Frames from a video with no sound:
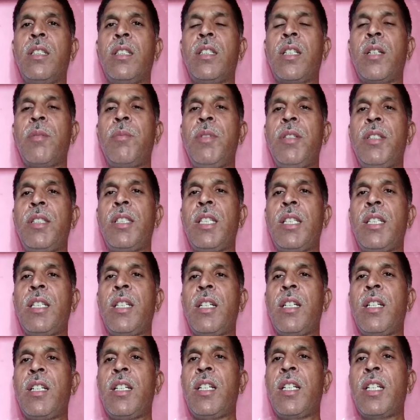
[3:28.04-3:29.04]
कभी तेरे
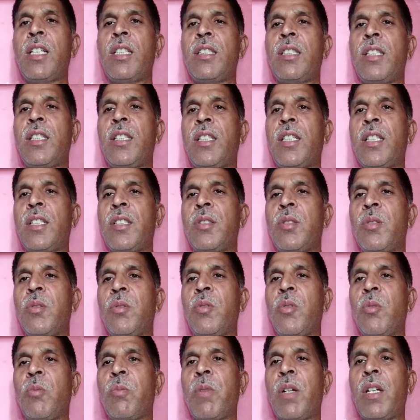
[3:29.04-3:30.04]
लहलाते खेतों
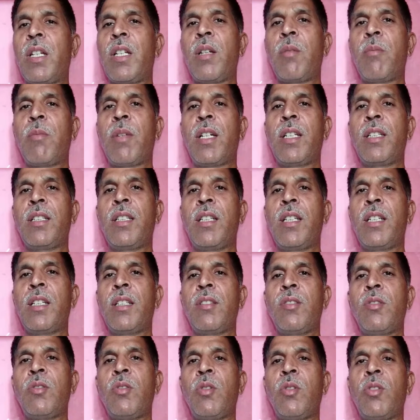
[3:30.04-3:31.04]
को पाला मार गया
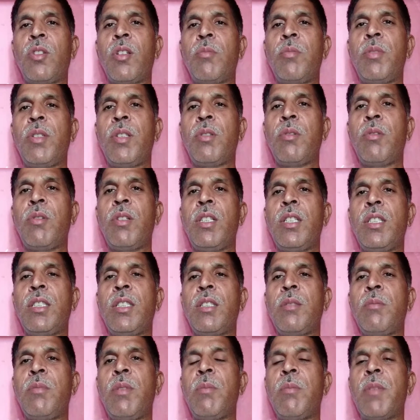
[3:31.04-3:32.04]
तो कभी रोले
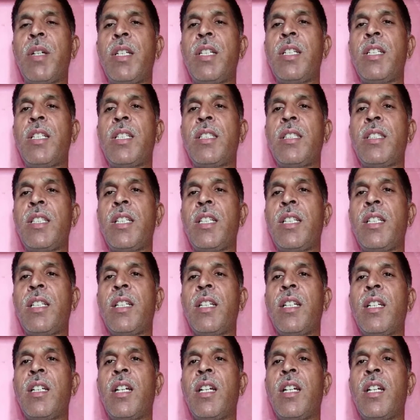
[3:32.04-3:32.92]
की बीमारी ने तेरे